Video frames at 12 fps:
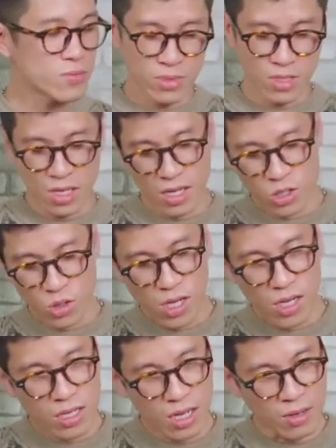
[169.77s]
Thế cho
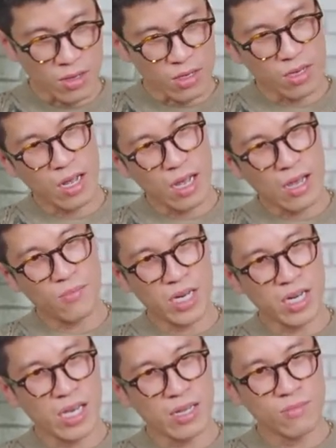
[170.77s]
nên là mới
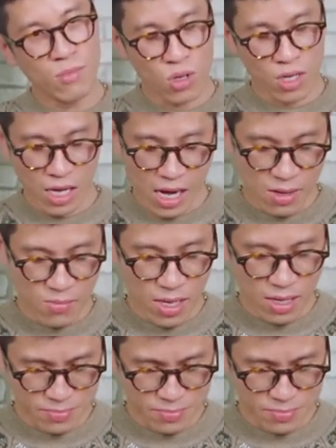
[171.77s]
đến một cái mà